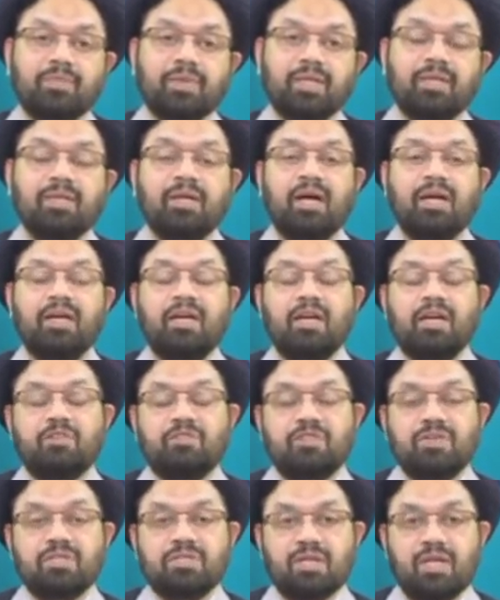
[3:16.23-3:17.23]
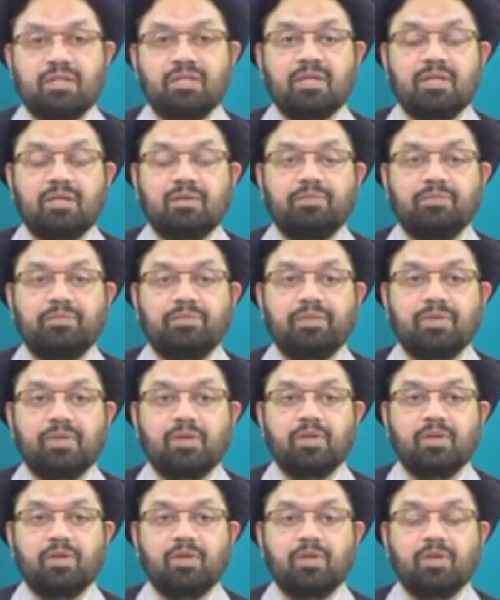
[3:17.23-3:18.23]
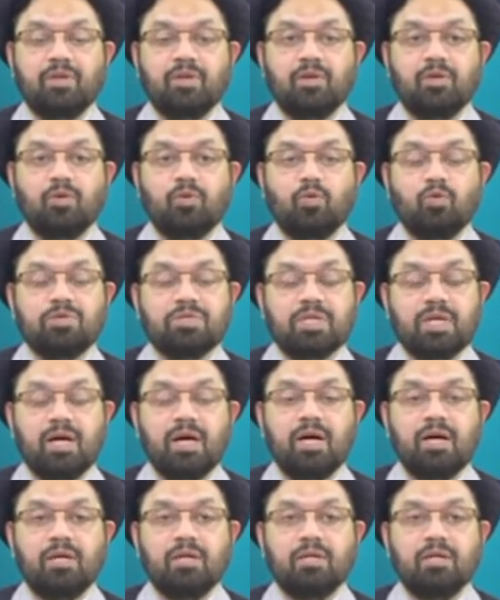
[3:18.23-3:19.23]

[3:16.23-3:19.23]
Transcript: या एक फ़ीसद है उसका